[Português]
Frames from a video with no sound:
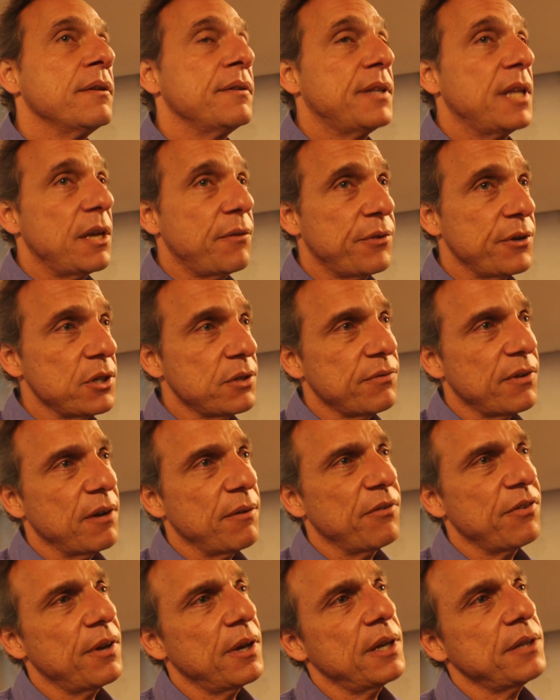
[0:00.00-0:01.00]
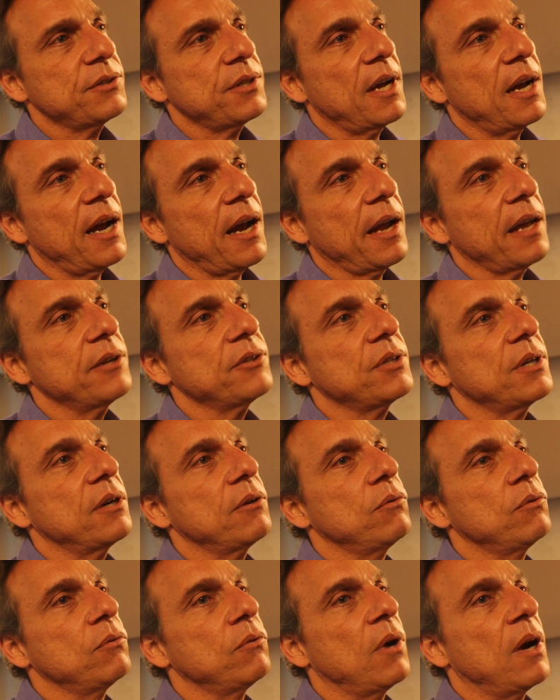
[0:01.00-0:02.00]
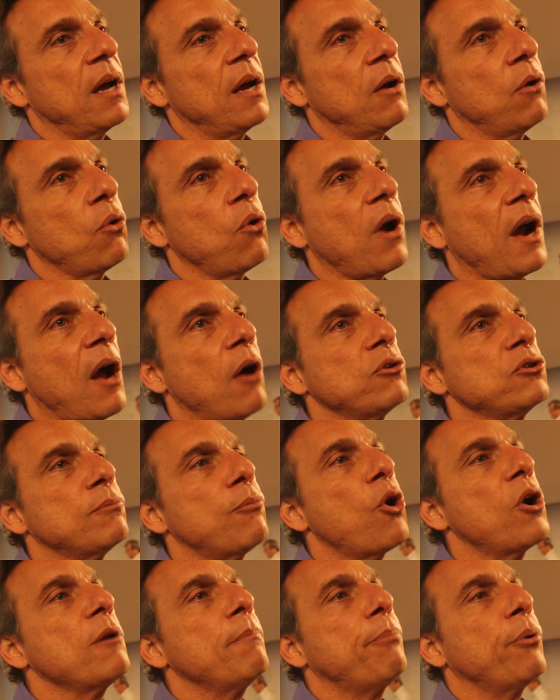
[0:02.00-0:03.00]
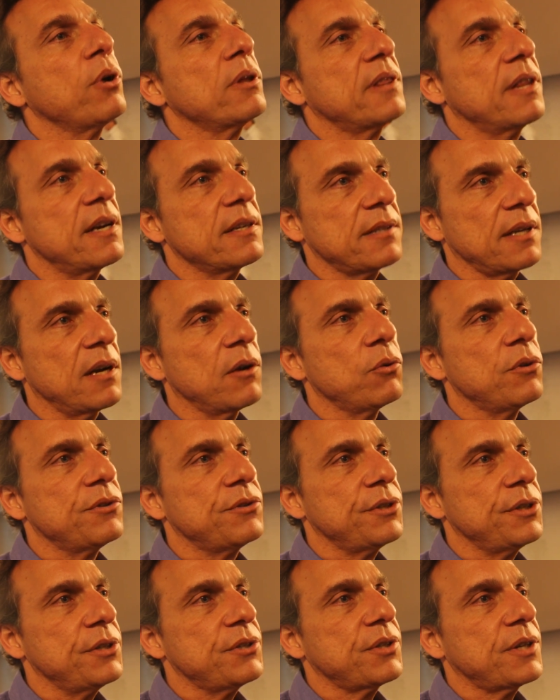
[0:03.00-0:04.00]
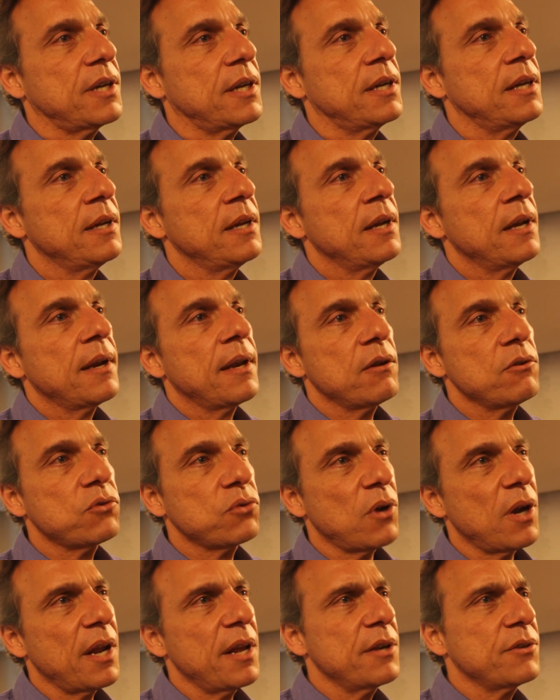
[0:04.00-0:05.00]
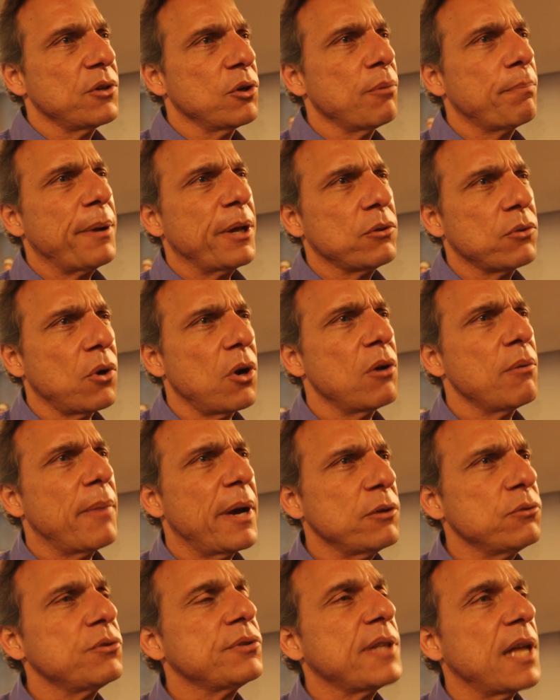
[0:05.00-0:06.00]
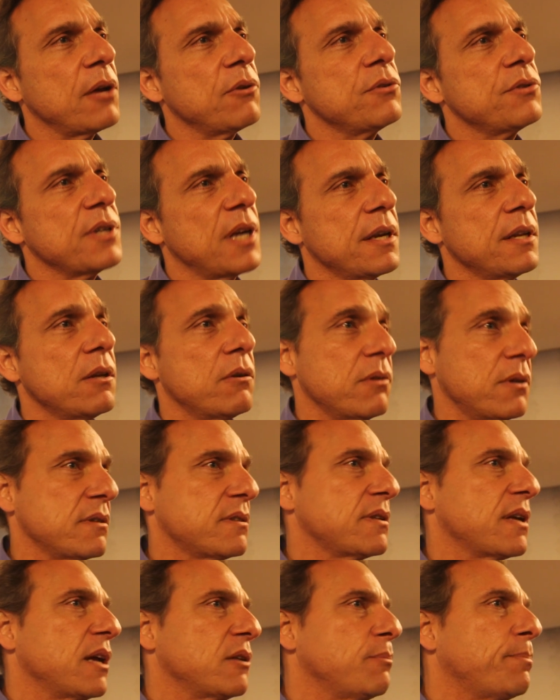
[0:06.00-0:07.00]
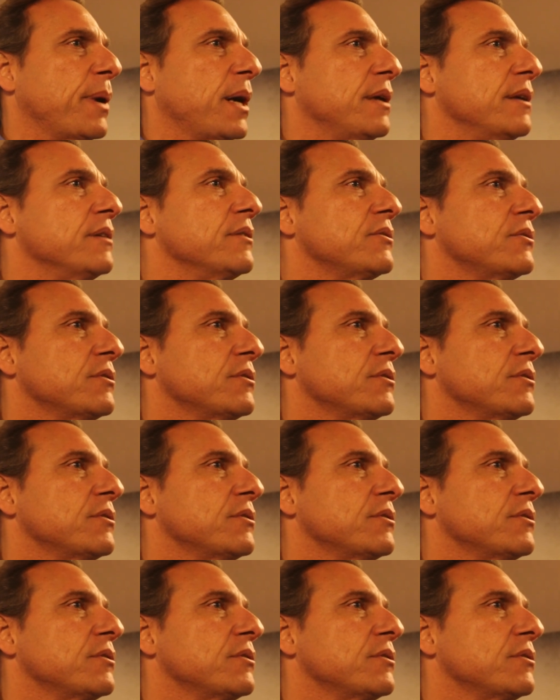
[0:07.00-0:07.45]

definitivamente a região, é, é o local de maior importância na logística, não só na região do petróleo, mas do estado de Janeiro, que está do país.